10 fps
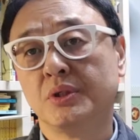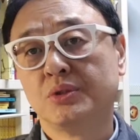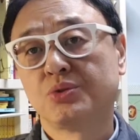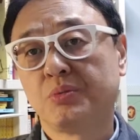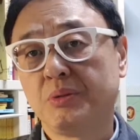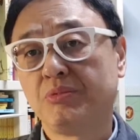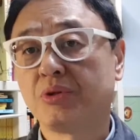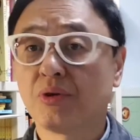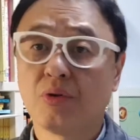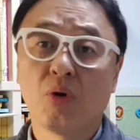좀
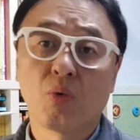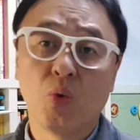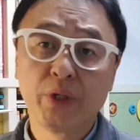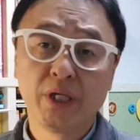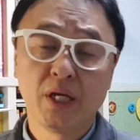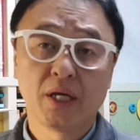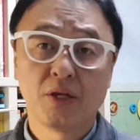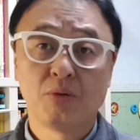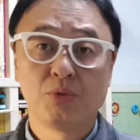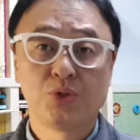힘들어도 공인의
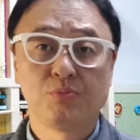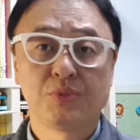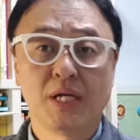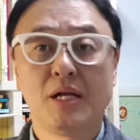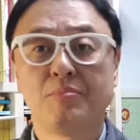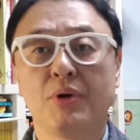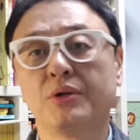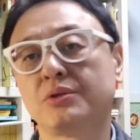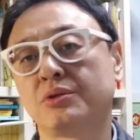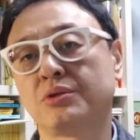개념으로 좀잘
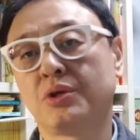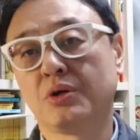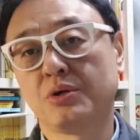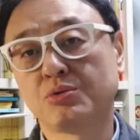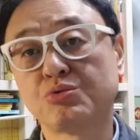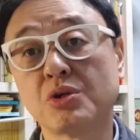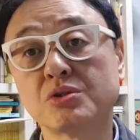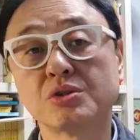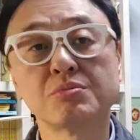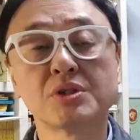버텨
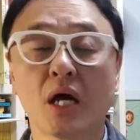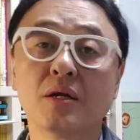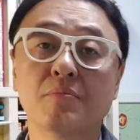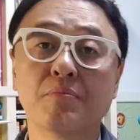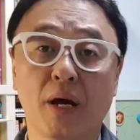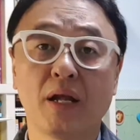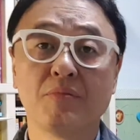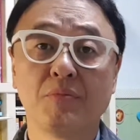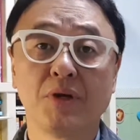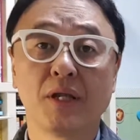쳐주셨으면 하는
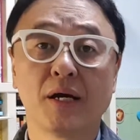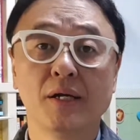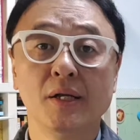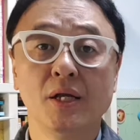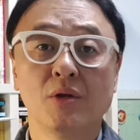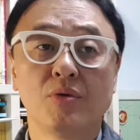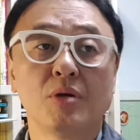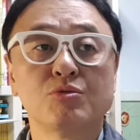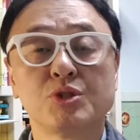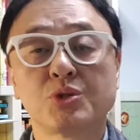바람입니다.
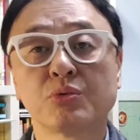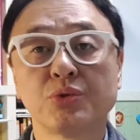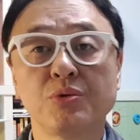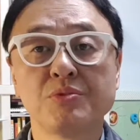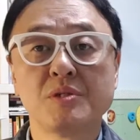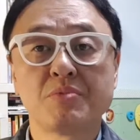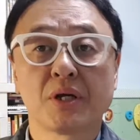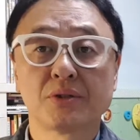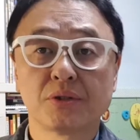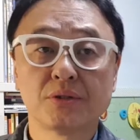왜냐면 우리 청소년들
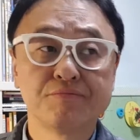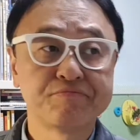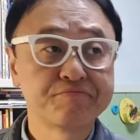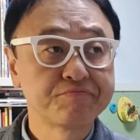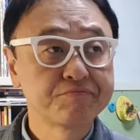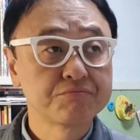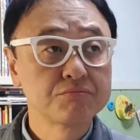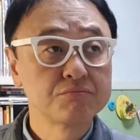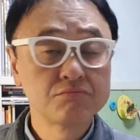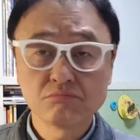입장에서는,
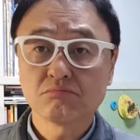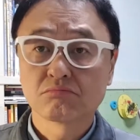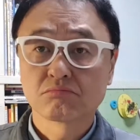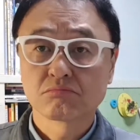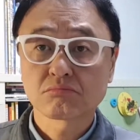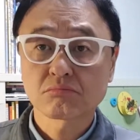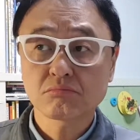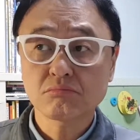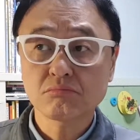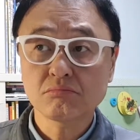응?
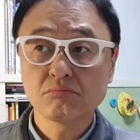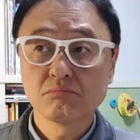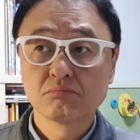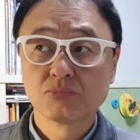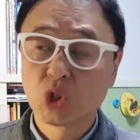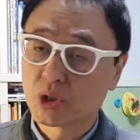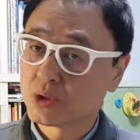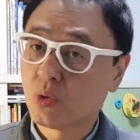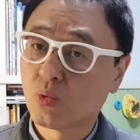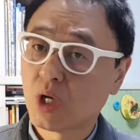저렇게
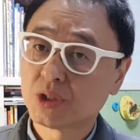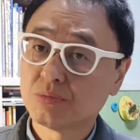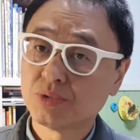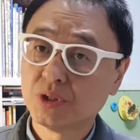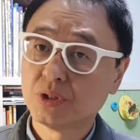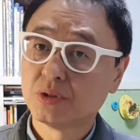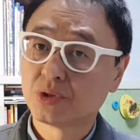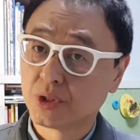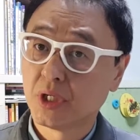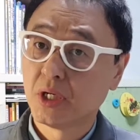성공하신 분이
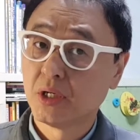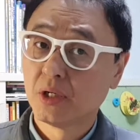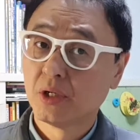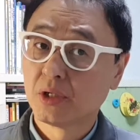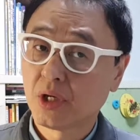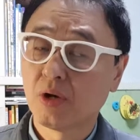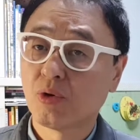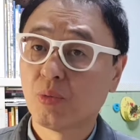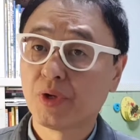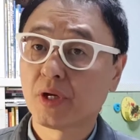저렇게 하는 거
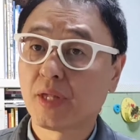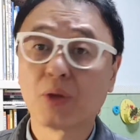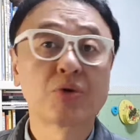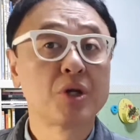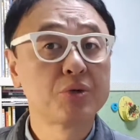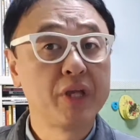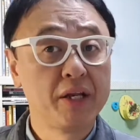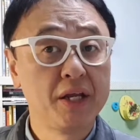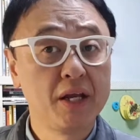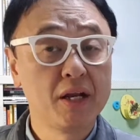보니까 나도 그래도
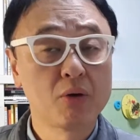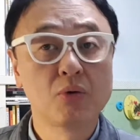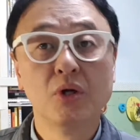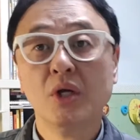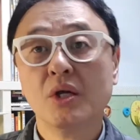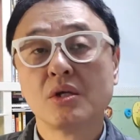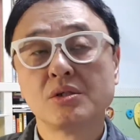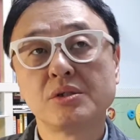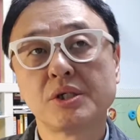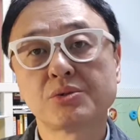되네라고
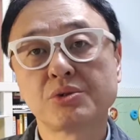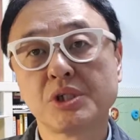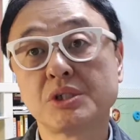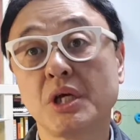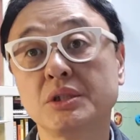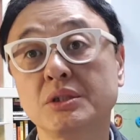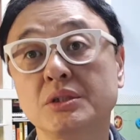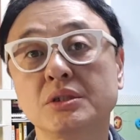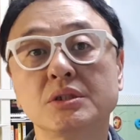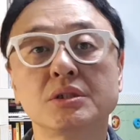실제적으로 이제
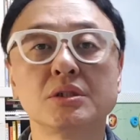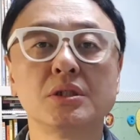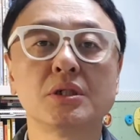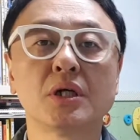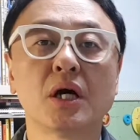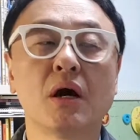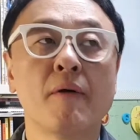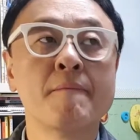최진실 씨가